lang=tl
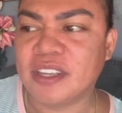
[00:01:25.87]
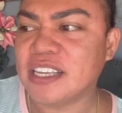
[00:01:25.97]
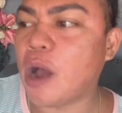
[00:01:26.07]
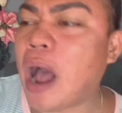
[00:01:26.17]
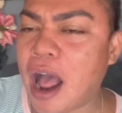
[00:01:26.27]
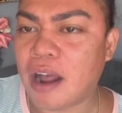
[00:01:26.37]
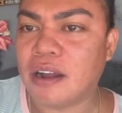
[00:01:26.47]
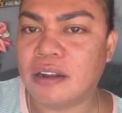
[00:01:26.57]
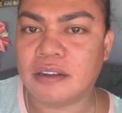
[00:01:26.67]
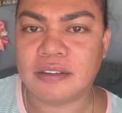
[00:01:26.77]
Awa! Ah!
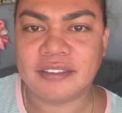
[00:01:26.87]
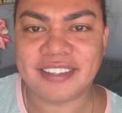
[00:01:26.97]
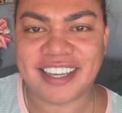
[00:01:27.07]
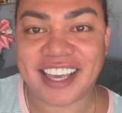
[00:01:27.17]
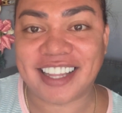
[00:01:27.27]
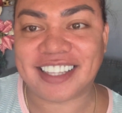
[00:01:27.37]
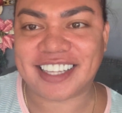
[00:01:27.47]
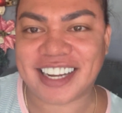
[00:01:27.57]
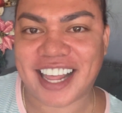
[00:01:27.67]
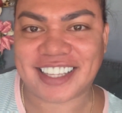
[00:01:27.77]
Ayan,
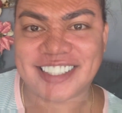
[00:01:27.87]
titingnan natin